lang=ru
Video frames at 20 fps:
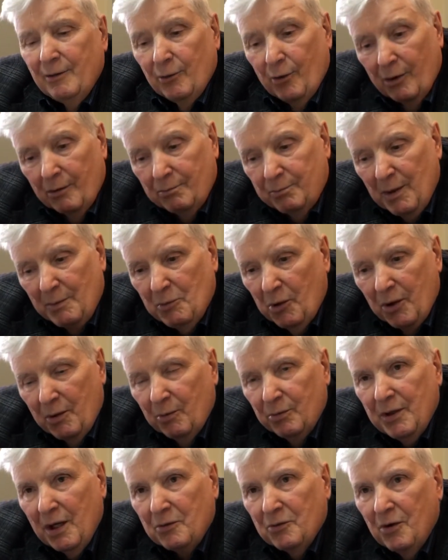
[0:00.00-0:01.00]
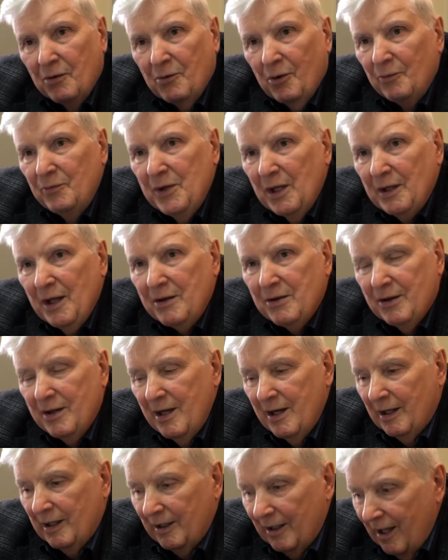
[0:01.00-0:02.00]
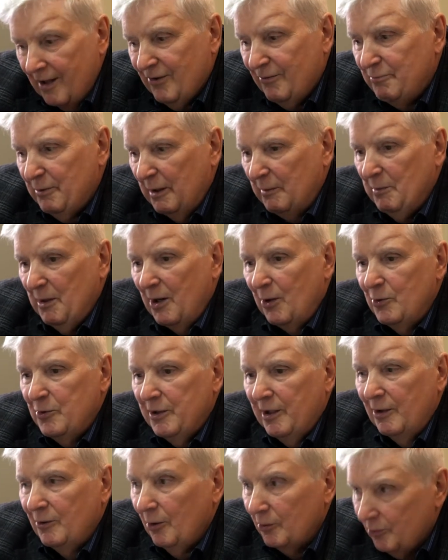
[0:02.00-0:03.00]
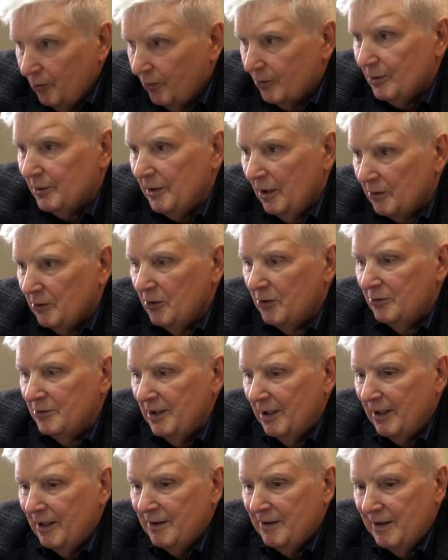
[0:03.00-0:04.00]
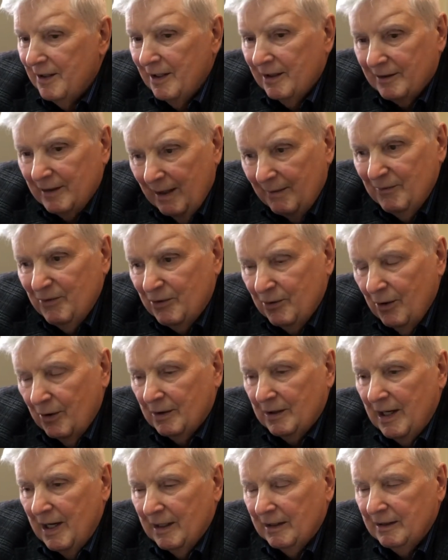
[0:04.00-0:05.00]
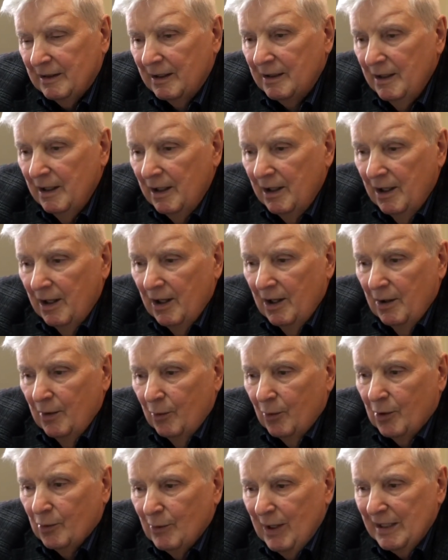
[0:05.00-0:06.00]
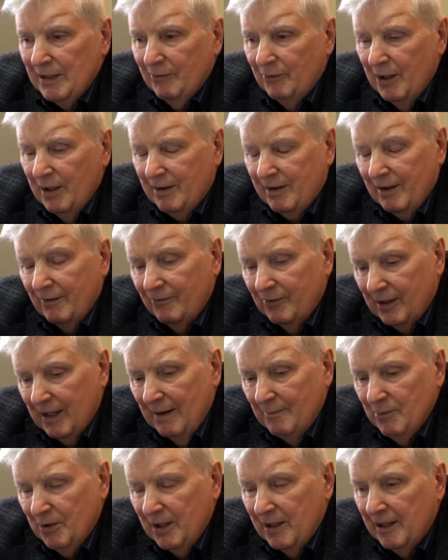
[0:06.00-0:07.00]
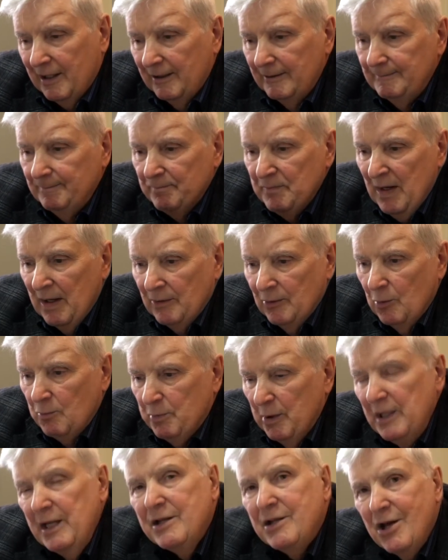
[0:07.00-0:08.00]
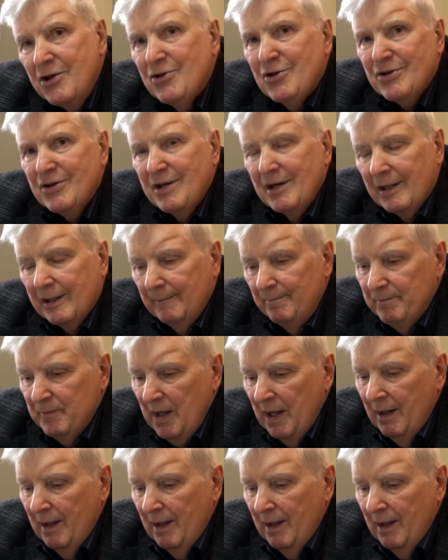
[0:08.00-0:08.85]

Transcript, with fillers: но, по-моему, такого он не достиг. Есть в Прибалтике, но тоже такого не достиг. Там все как-то укладывается в рамках ну, политических.